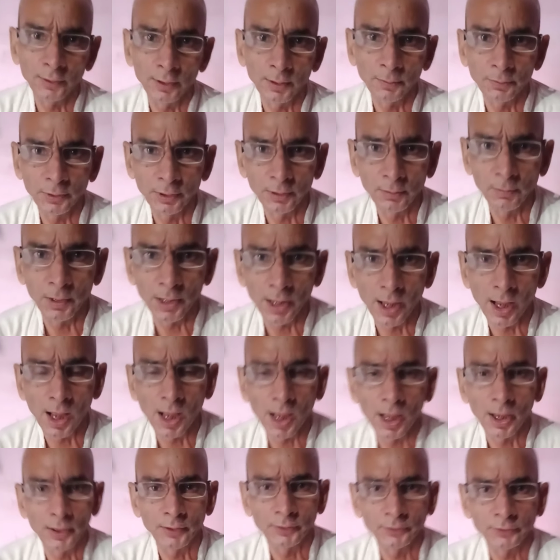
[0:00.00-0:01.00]
सबसे बड़ा
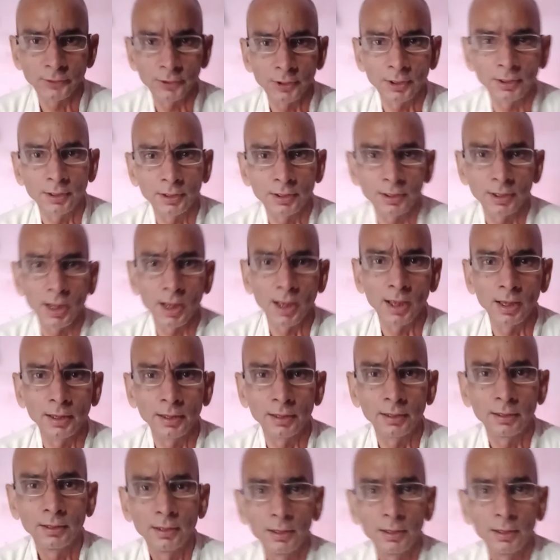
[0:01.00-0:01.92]
आश्चर्य क्या है